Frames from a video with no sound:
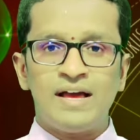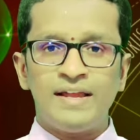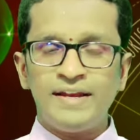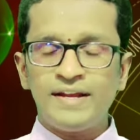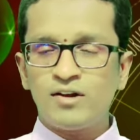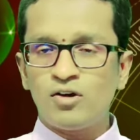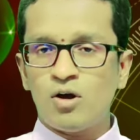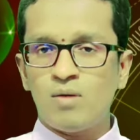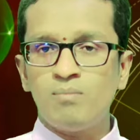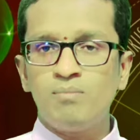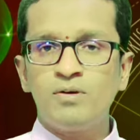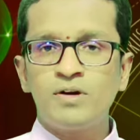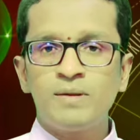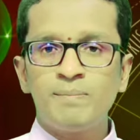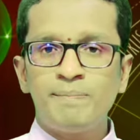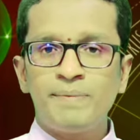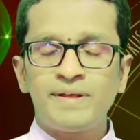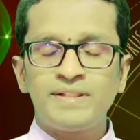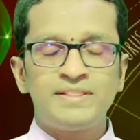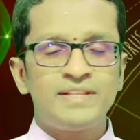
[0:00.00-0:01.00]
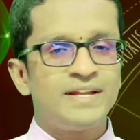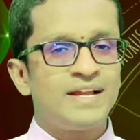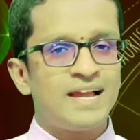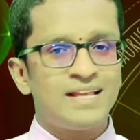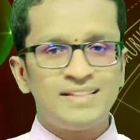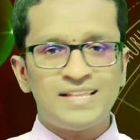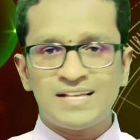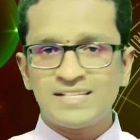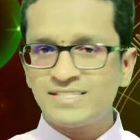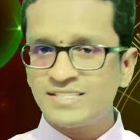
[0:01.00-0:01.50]
అని కంప్యూటర్ పత్రిక
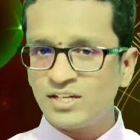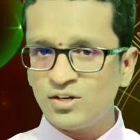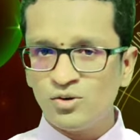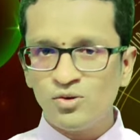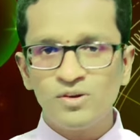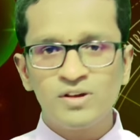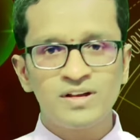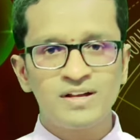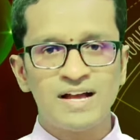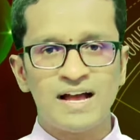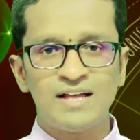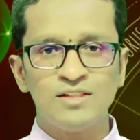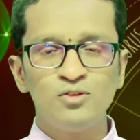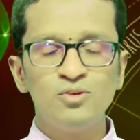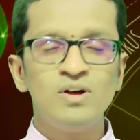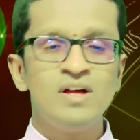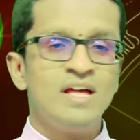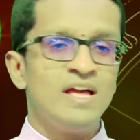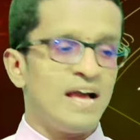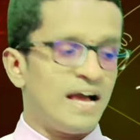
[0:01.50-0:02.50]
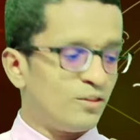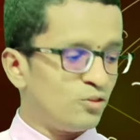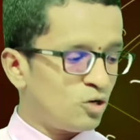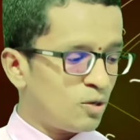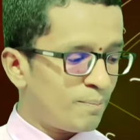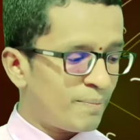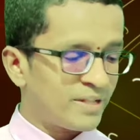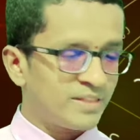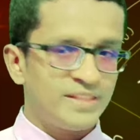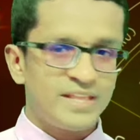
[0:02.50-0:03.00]
అయితే అస్సలు కాదు
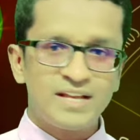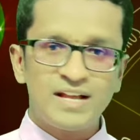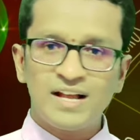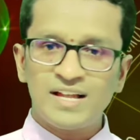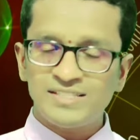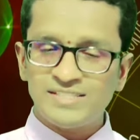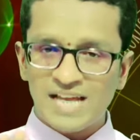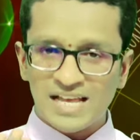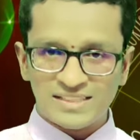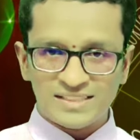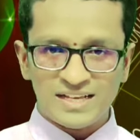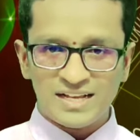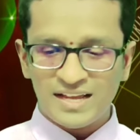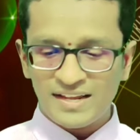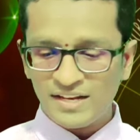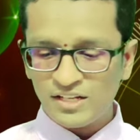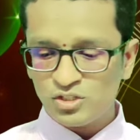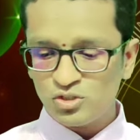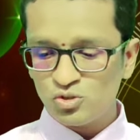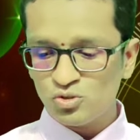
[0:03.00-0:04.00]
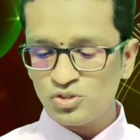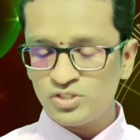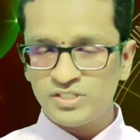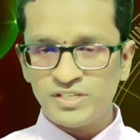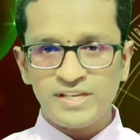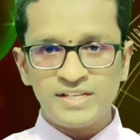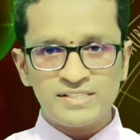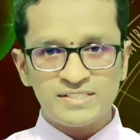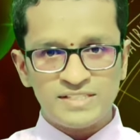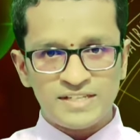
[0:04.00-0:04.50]
అందులో ప్రత్యేకంగా జాతకాన్ని
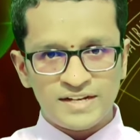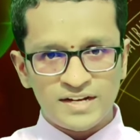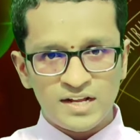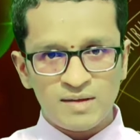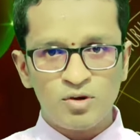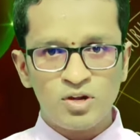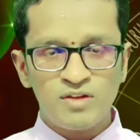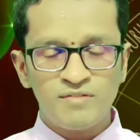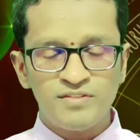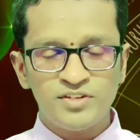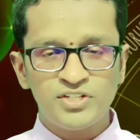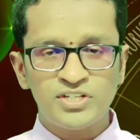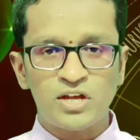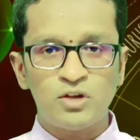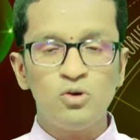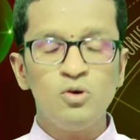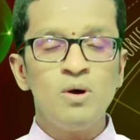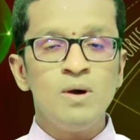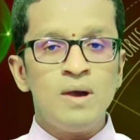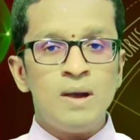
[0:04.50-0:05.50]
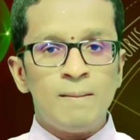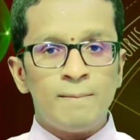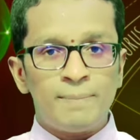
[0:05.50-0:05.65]
చూసి జరగబోయే విషయాలు